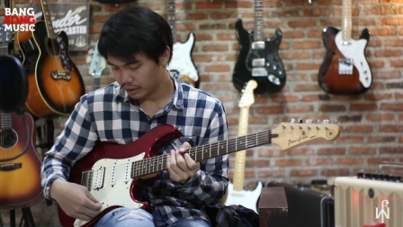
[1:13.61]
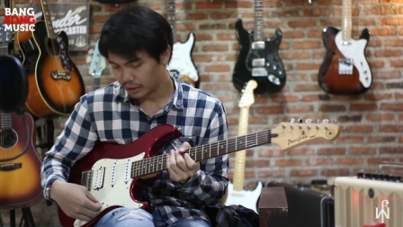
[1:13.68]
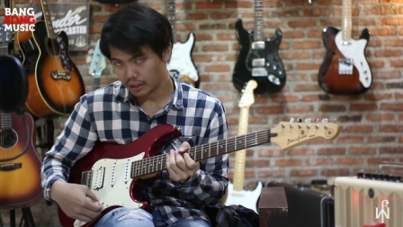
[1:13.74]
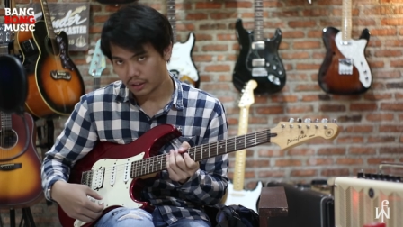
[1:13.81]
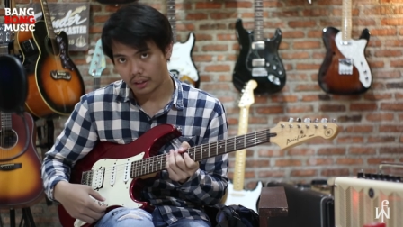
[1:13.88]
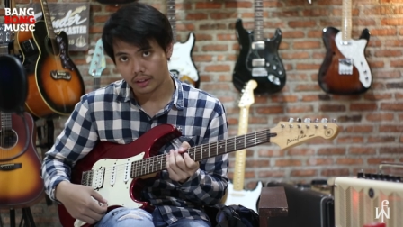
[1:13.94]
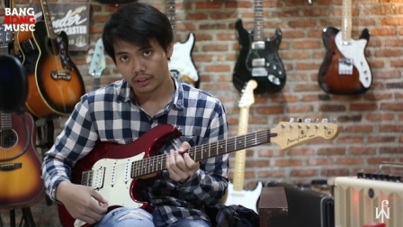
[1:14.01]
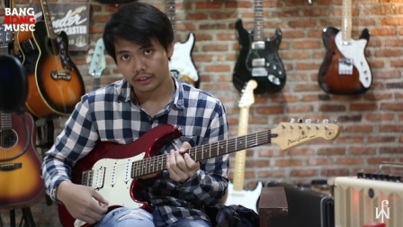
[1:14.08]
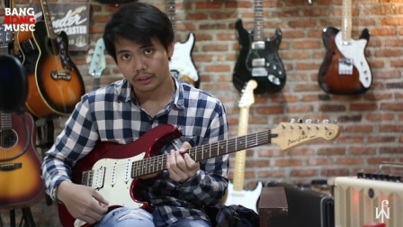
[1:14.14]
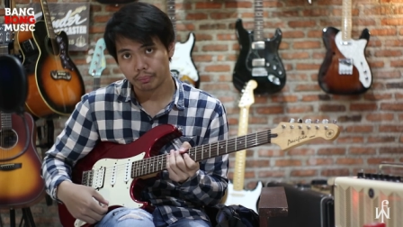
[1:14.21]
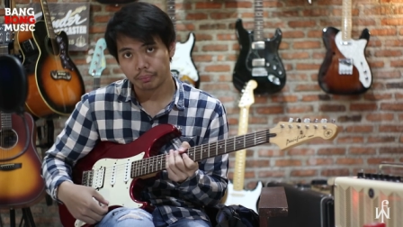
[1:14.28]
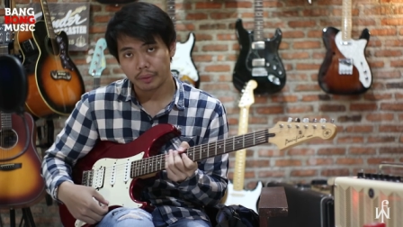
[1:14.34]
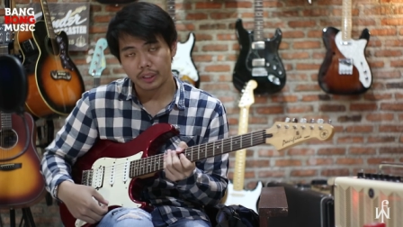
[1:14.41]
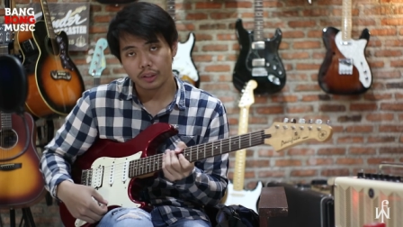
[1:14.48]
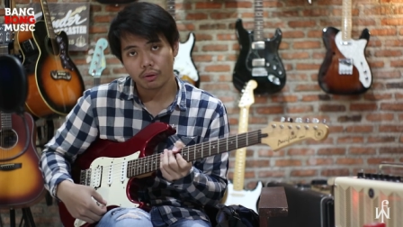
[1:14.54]
uh,
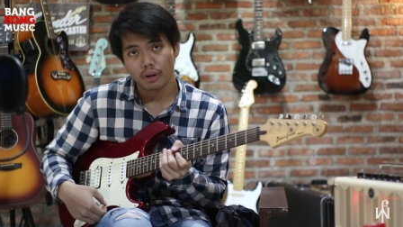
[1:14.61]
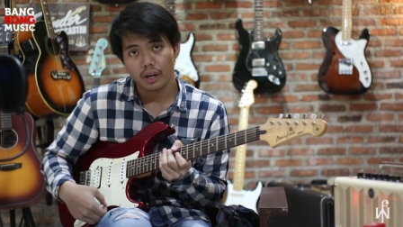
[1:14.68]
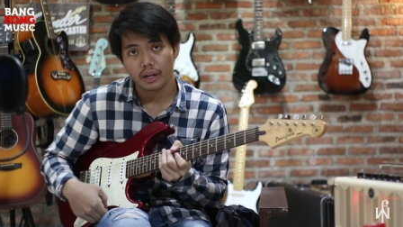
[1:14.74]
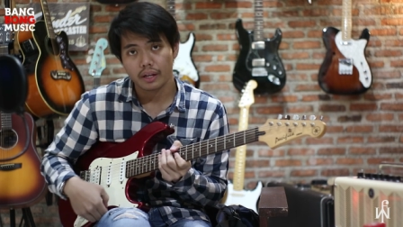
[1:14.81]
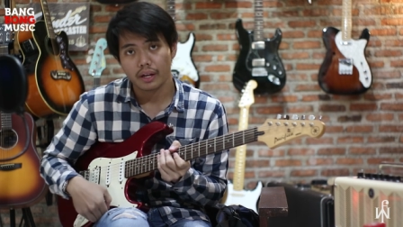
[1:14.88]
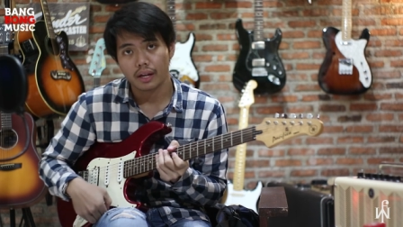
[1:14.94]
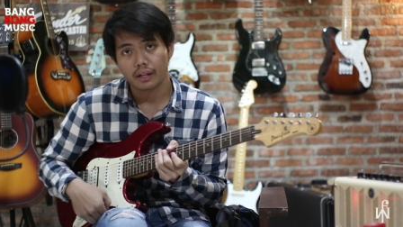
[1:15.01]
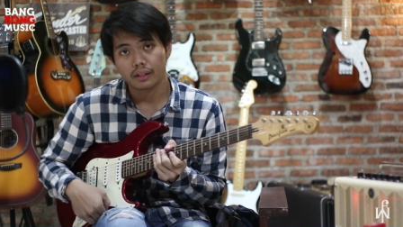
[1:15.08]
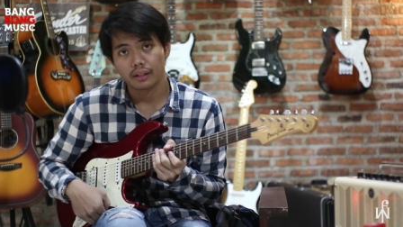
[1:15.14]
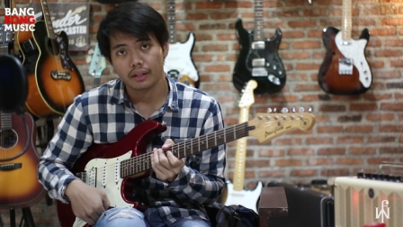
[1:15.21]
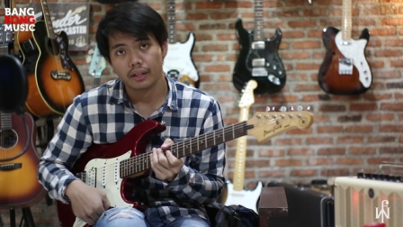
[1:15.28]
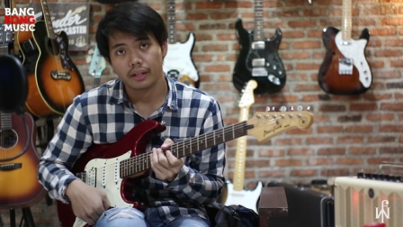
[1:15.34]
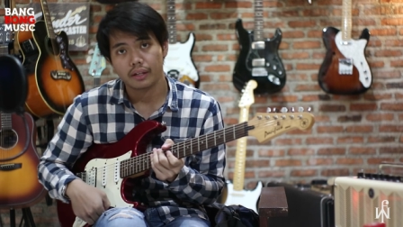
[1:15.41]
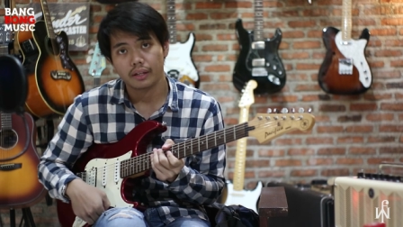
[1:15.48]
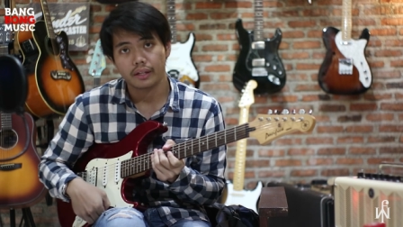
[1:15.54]
sempat gue lihat
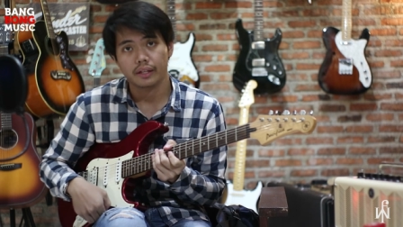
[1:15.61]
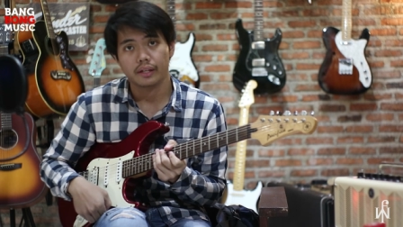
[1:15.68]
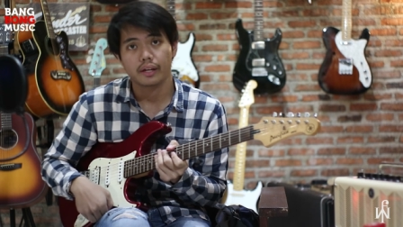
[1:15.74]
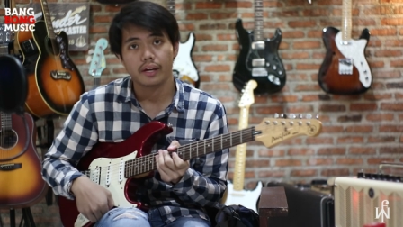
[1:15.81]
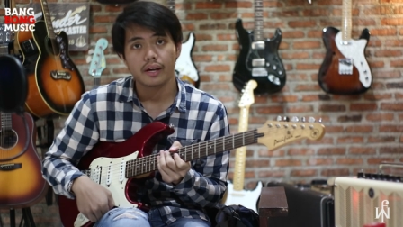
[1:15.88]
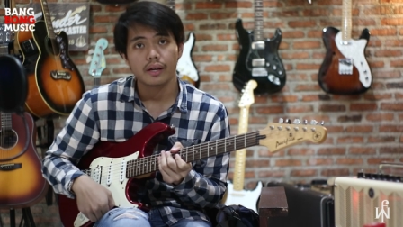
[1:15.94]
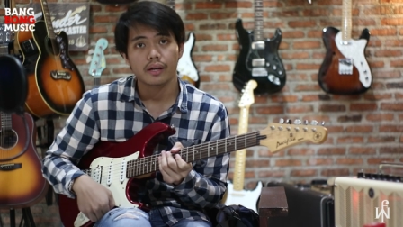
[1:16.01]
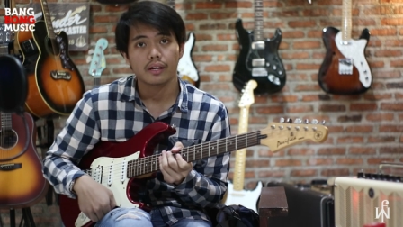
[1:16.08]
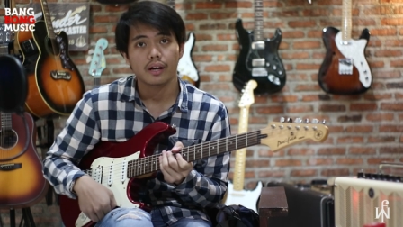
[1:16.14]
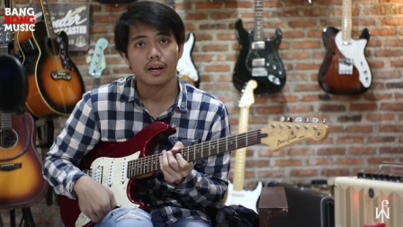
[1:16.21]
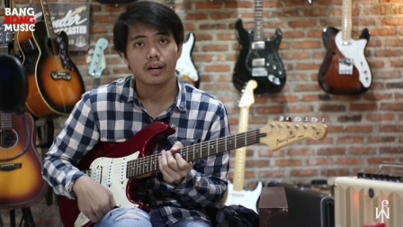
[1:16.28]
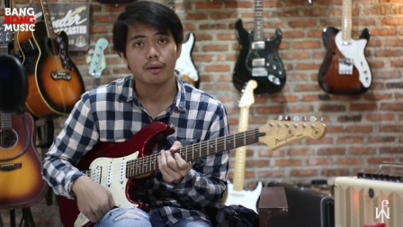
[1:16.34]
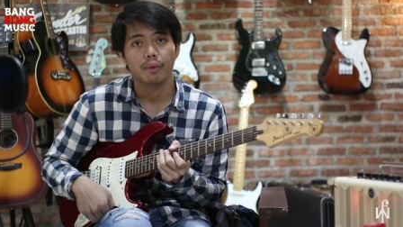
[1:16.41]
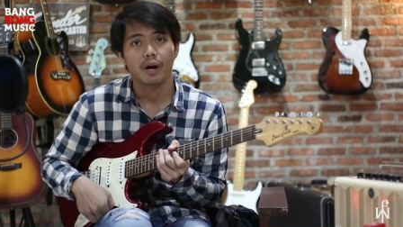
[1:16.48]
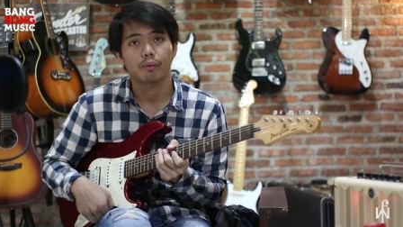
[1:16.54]
di IG
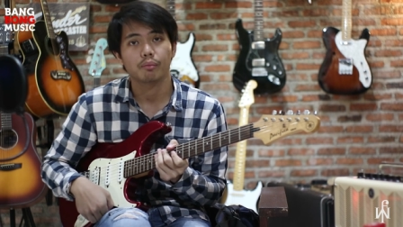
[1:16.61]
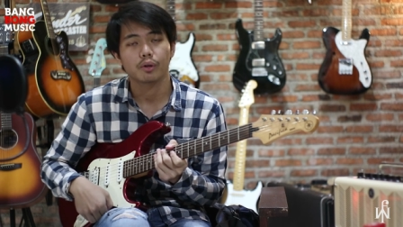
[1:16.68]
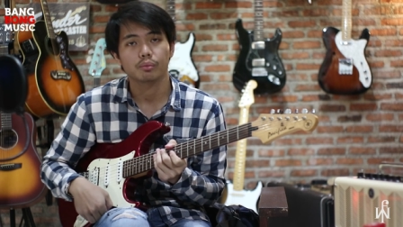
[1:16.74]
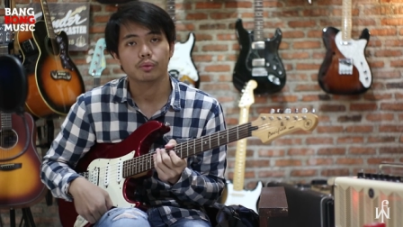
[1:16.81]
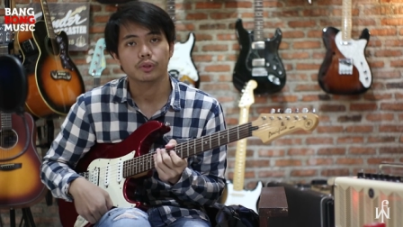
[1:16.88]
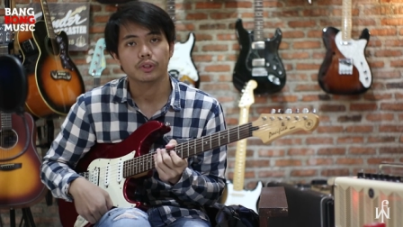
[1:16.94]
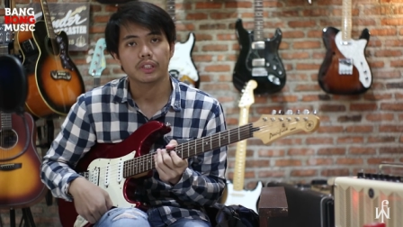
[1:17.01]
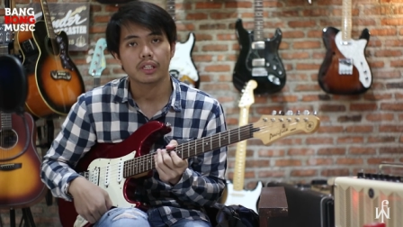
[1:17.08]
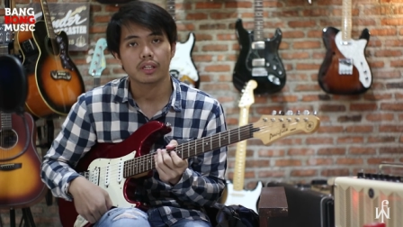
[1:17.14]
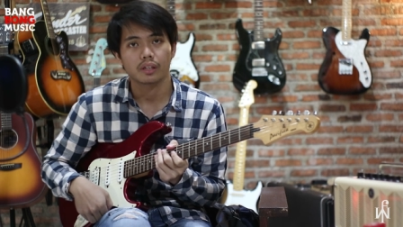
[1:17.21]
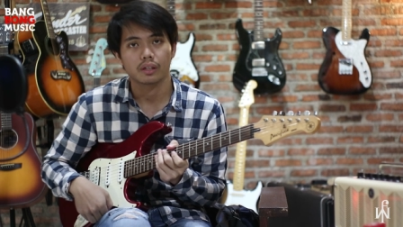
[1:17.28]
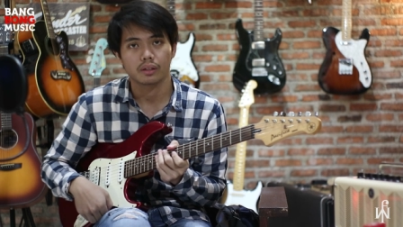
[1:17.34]
ada Bang Bang Musik